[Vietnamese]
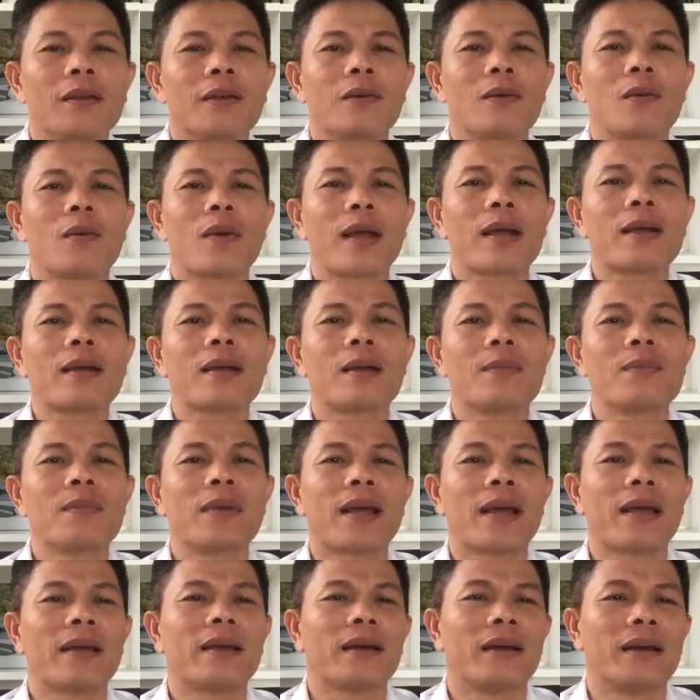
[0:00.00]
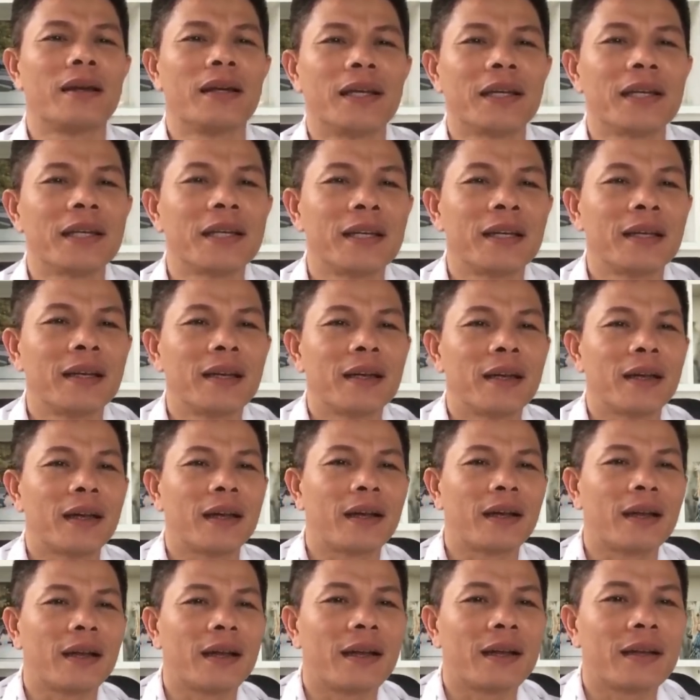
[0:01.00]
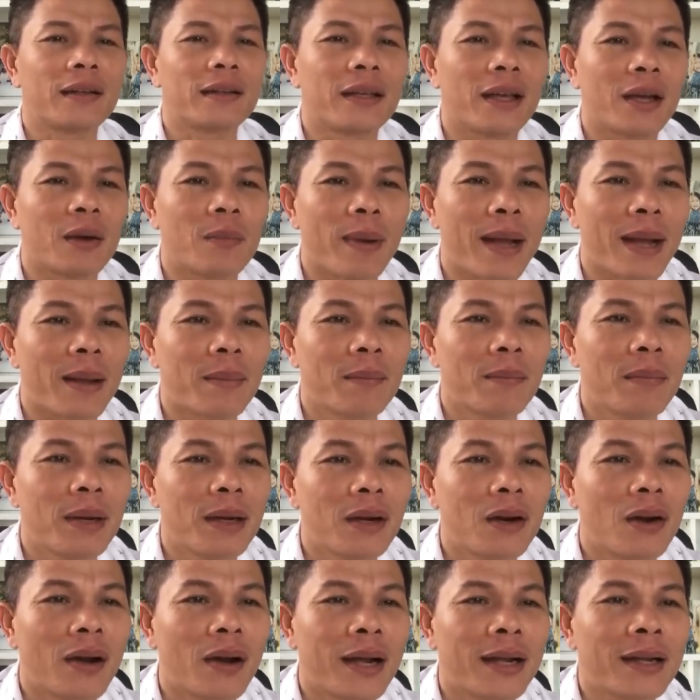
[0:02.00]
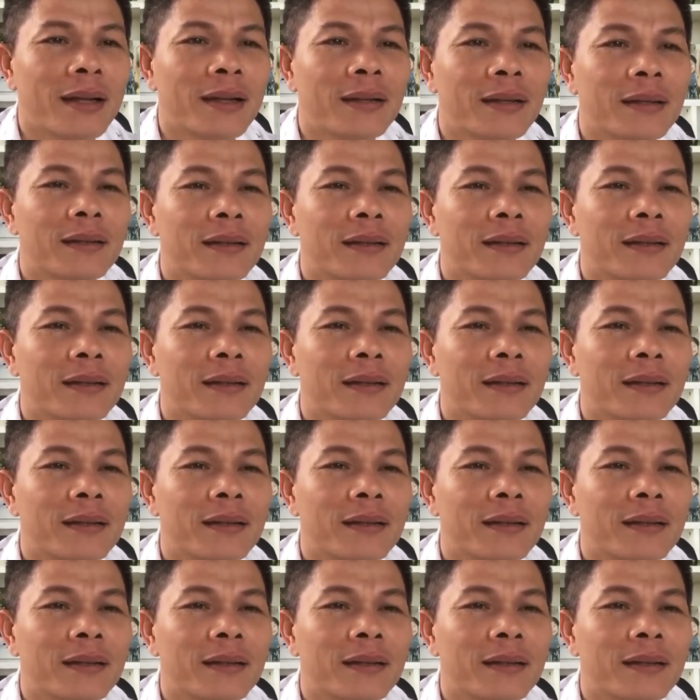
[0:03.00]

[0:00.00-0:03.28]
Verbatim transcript: quán cơm chay ơi à, chào bạn minh đoan